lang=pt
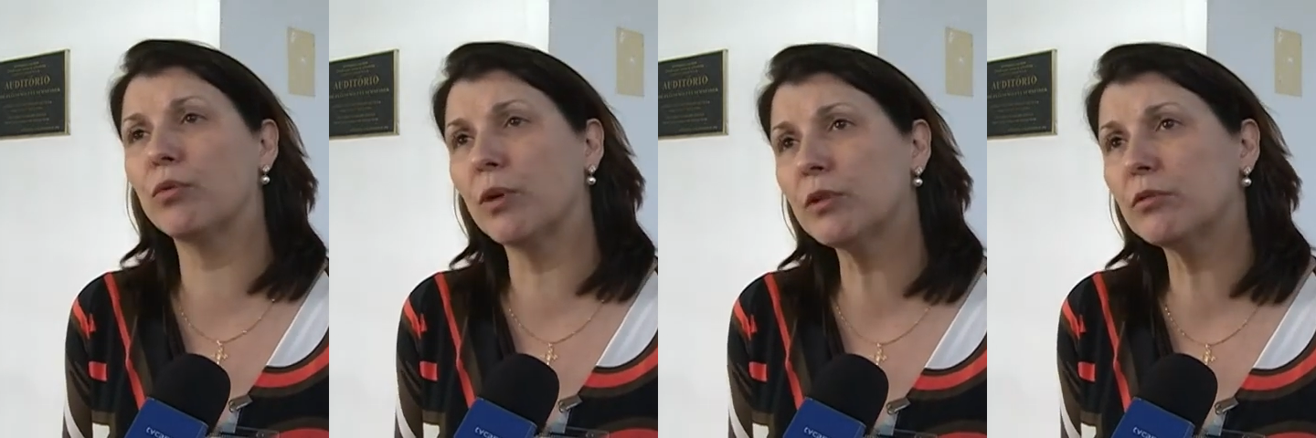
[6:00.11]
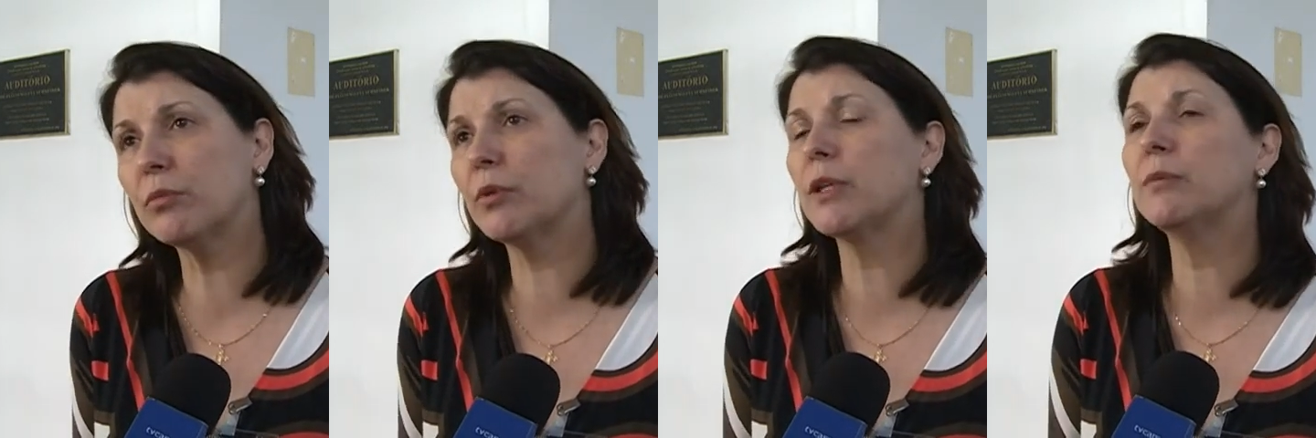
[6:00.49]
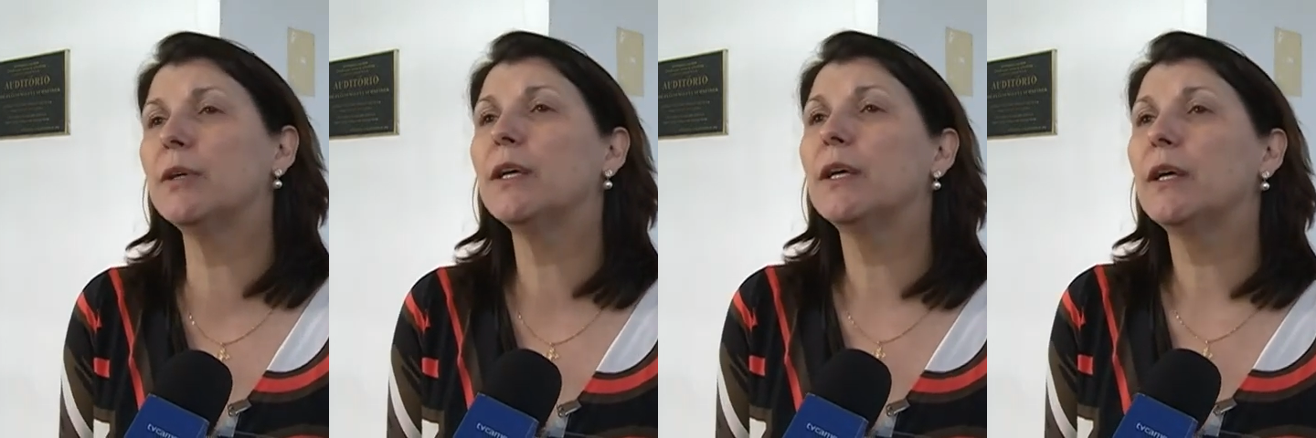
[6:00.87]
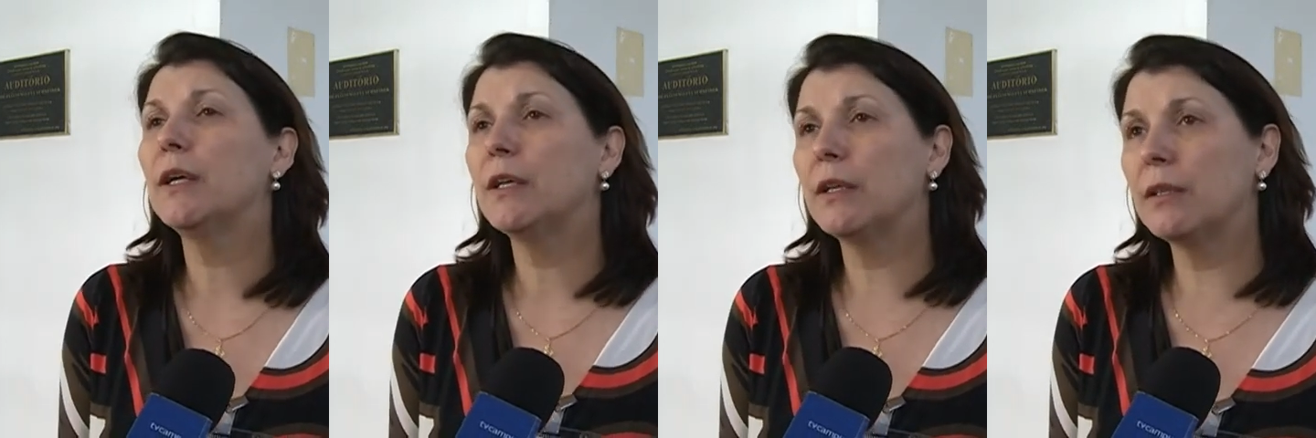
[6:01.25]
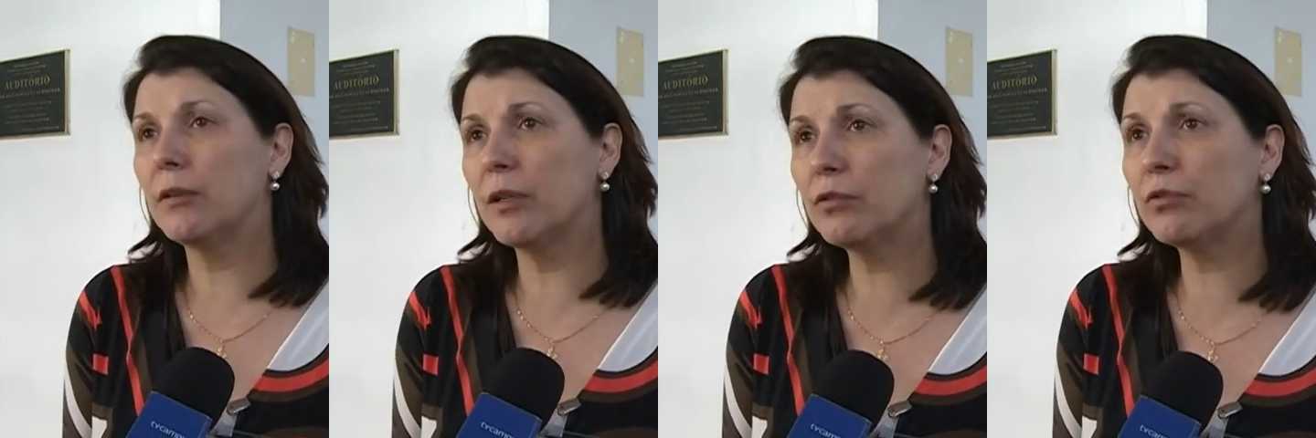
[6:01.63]
quanto o IBAMA
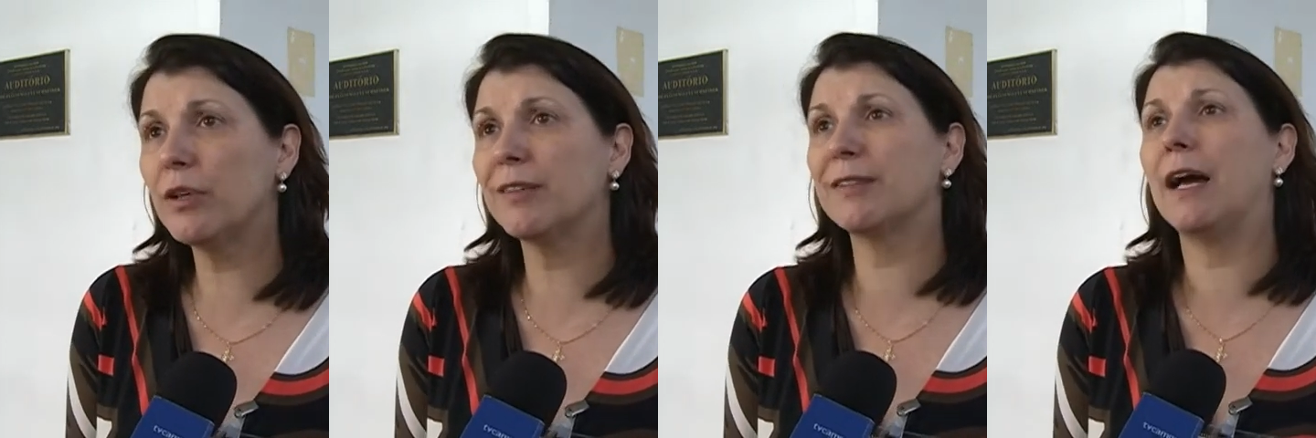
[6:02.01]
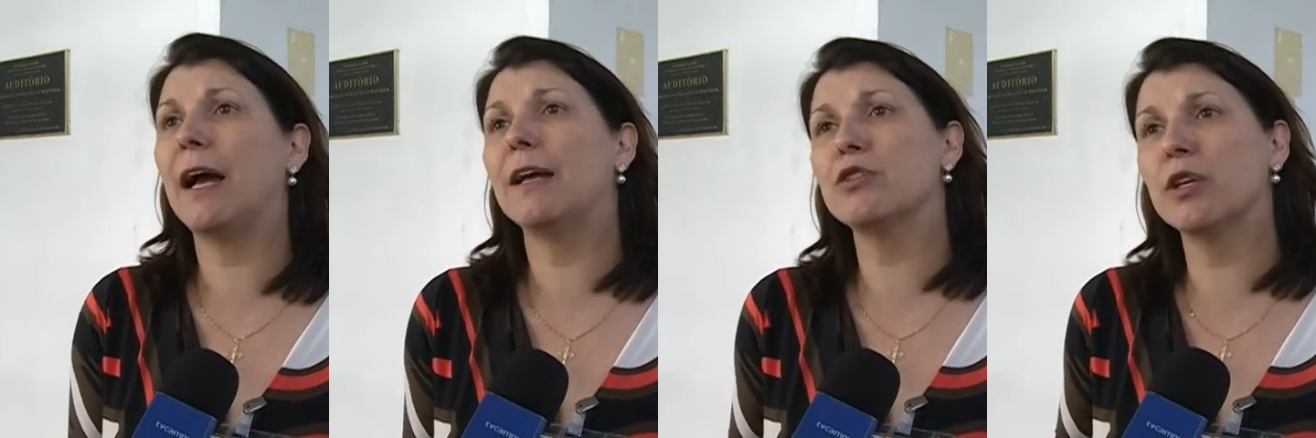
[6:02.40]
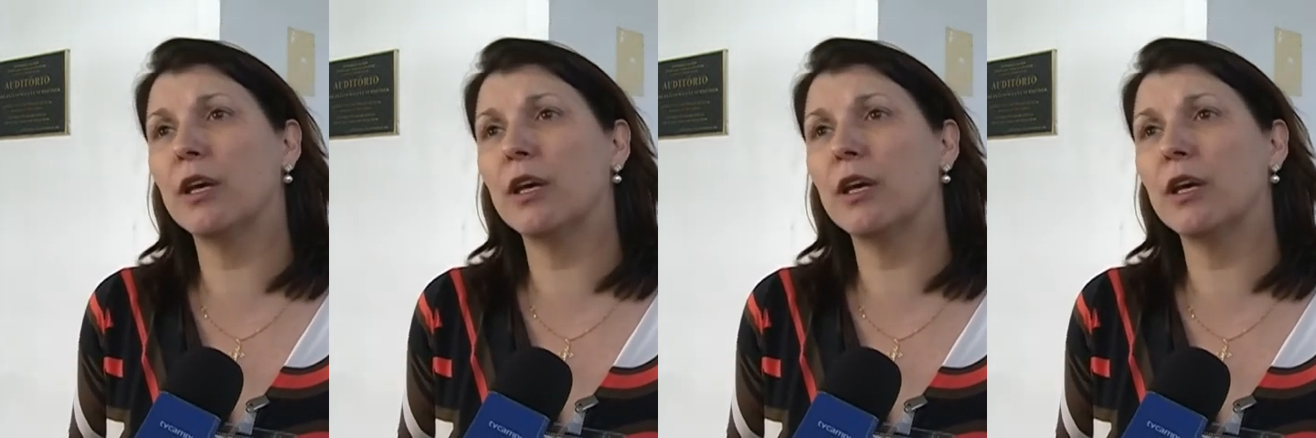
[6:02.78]
tanto no resgate,